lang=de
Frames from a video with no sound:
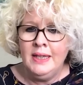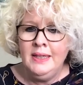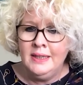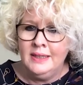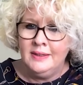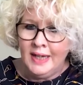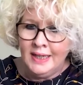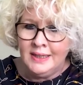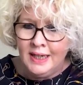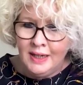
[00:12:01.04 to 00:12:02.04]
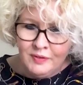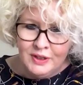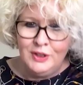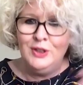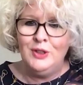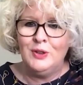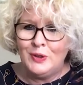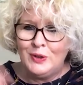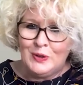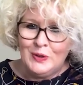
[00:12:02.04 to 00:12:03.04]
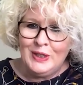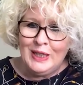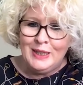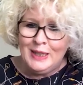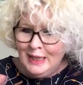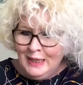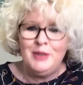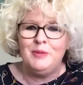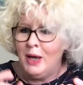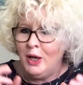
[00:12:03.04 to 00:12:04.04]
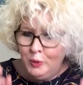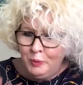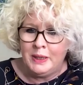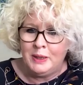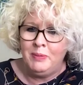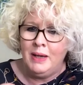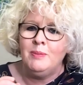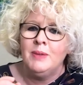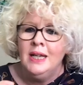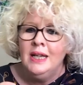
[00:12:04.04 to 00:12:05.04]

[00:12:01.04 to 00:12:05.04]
werden die Gezeitenkräfte so groß, dass da nichts mehr übrig bleibt.